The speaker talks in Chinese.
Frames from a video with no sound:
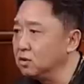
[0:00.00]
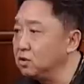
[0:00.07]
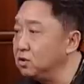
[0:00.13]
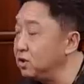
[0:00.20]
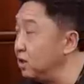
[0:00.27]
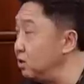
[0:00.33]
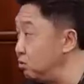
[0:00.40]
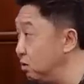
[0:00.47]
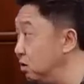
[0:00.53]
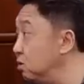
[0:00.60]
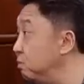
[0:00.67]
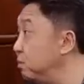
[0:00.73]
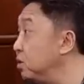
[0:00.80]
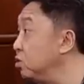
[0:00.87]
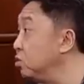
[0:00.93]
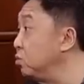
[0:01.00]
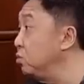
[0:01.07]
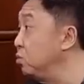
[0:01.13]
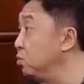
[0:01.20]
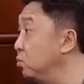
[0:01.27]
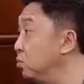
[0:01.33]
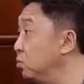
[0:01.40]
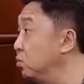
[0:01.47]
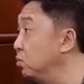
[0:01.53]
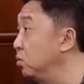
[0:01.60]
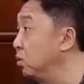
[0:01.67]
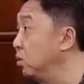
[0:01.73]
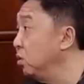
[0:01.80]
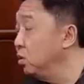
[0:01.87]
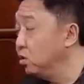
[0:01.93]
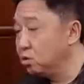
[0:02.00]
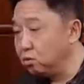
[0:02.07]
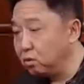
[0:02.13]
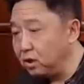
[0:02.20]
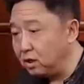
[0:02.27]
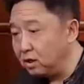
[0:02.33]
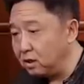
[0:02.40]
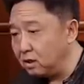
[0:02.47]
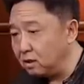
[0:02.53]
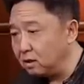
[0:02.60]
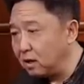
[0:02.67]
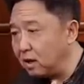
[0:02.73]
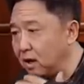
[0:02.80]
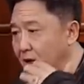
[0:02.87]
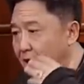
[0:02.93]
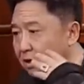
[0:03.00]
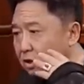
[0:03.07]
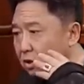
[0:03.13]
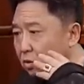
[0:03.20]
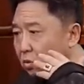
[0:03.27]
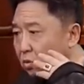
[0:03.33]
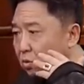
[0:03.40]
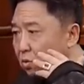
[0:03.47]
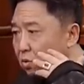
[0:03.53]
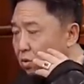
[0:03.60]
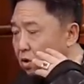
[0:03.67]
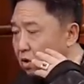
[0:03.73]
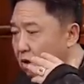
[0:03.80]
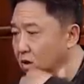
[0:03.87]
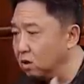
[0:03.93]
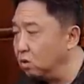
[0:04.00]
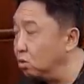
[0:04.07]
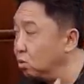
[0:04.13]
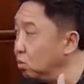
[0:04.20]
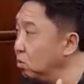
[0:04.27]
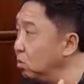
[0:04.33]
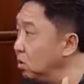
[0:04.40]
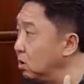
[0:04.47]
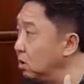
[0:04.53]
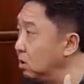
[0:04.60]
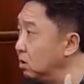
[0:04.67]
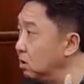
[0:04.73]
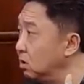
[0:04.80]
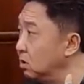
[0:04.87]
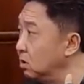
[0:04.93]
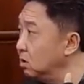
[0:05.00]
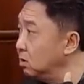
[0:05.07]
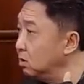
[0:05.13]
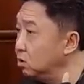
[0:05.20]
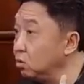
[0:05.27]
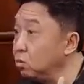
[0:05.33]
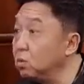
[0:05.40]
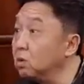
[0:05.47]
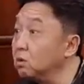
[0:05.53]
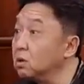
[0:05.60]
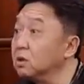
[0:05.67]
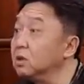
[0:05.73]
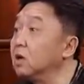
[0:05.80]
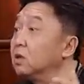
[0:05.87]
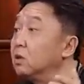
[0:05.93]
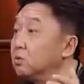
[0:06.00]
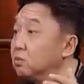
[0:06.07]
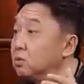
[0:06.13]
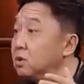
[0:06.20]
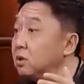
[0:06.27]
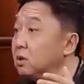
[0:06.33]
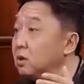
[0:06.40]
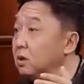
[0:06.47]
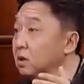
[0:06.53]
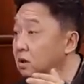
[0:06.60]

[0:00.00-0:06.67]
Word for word: 之前学的是评书，啊，所以呢，它有很多出口成章的东西。